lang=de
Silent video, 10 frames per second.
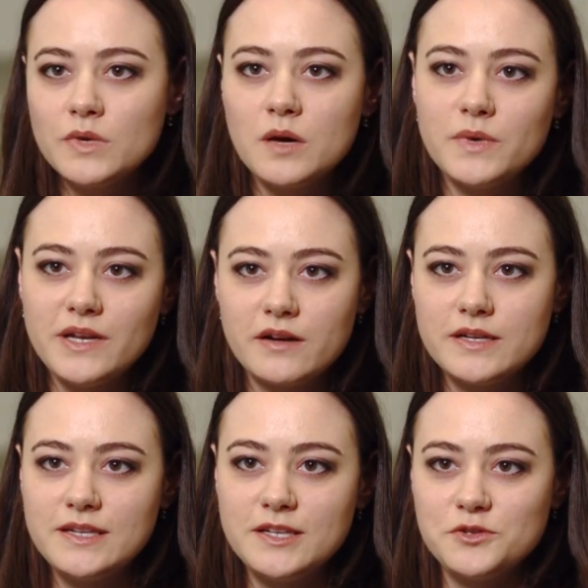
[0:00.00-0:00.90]
um dann
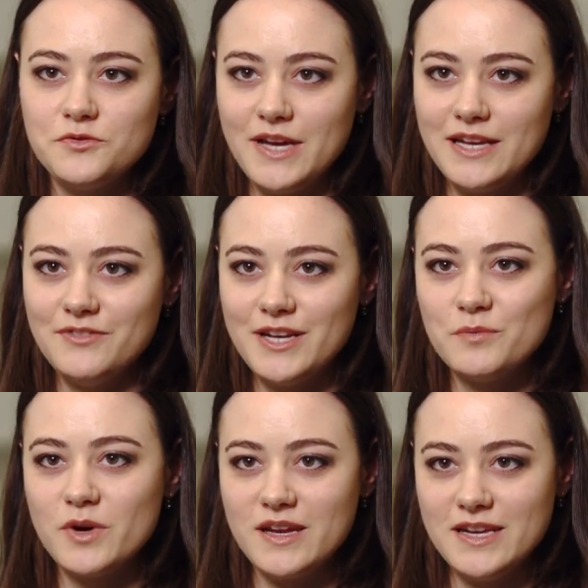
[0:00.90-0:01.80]
benachrichtigt zu werden,
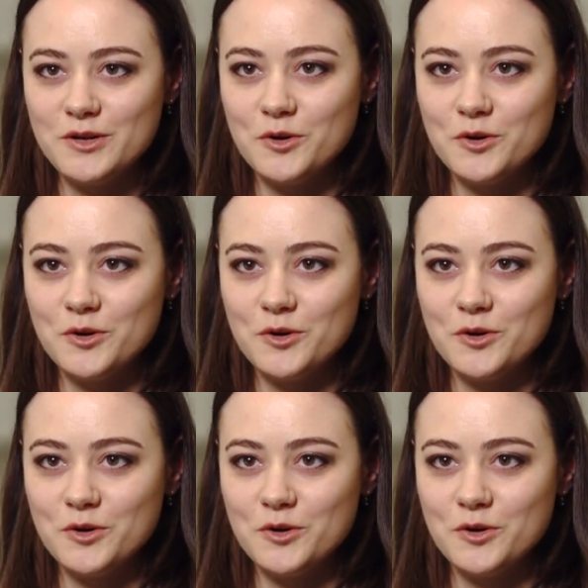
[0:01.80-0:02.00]
wenn ein Paket